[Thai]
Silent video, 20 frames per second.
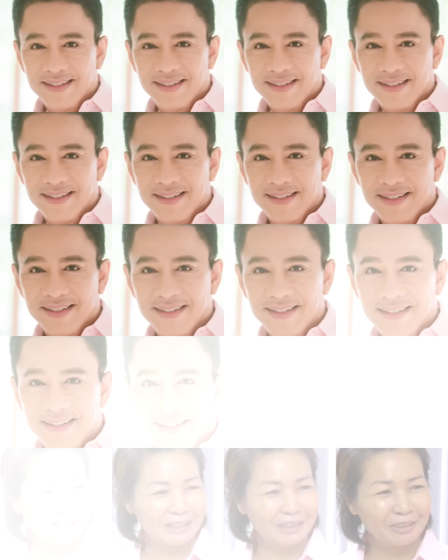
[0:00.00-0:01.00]
คนมีอันจะ
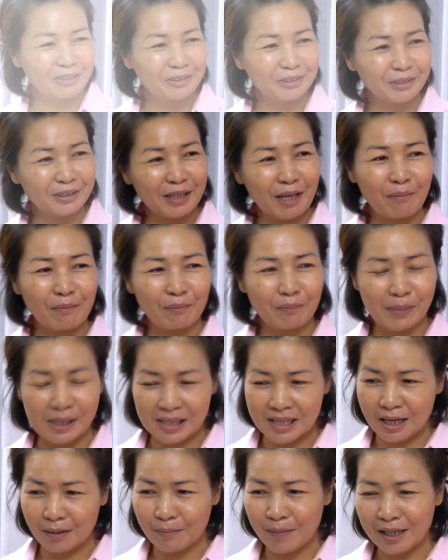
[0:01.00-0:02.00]
กินตามภา
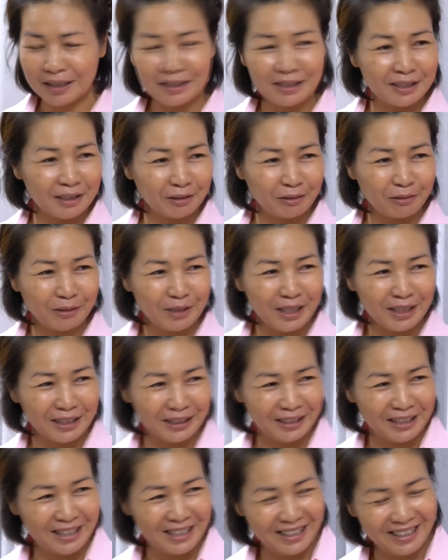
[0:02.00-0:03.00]
ษาบ้านดิฉันต้องเรียกอย่า
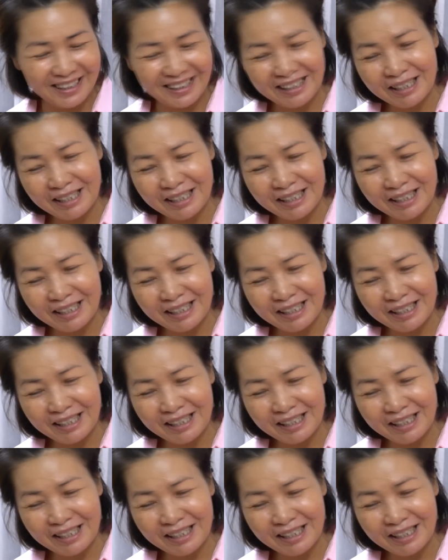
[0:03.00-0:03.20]
งนี้